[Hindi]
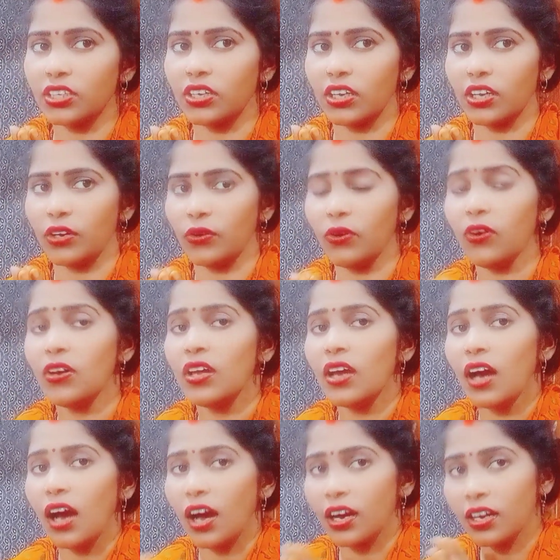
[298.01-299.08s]
कर रहे हो
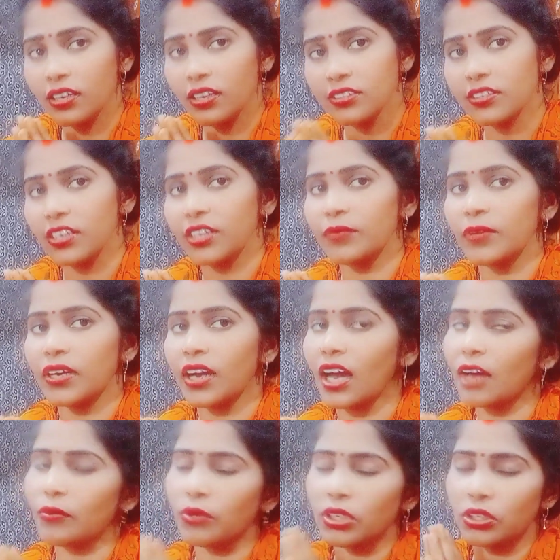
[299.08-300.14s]
अगर सही में
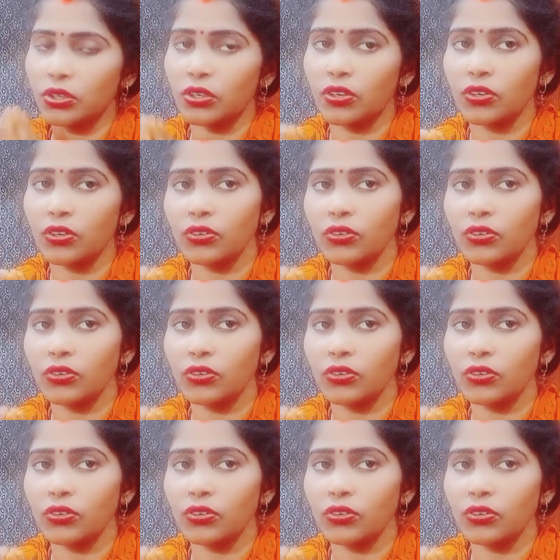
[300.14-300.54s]
गायब हुए तो